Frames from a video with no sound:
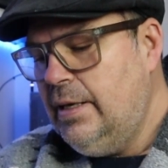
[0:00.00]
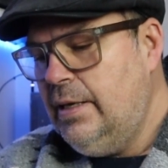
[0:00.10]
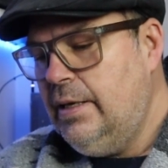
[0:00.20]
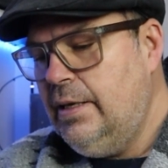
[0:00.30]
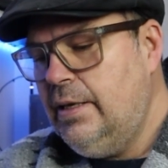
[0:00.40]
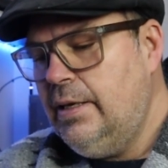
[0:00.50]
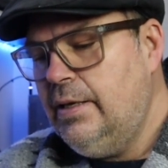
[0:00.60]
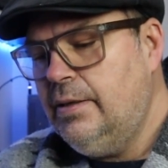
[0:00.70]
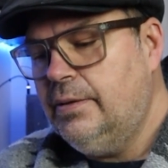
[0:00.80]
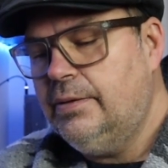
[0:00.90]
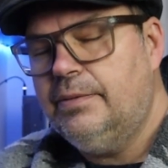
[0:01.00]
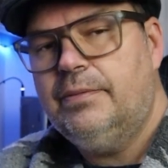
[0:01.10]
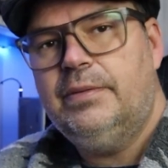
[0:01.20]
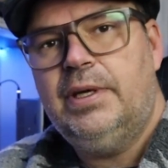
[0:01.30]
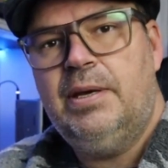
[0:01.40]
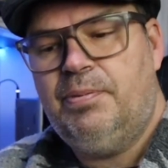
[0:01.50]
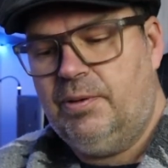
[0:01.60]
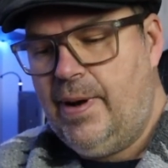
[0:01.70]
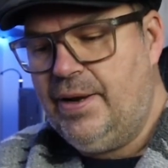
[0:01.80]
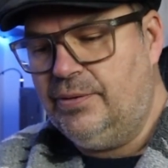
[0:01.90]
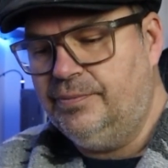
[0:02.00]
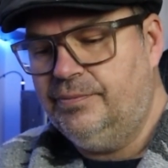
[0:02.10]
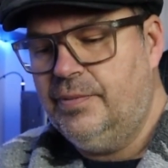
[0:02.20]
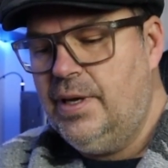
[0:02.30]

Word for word: Y, y, pues bueno,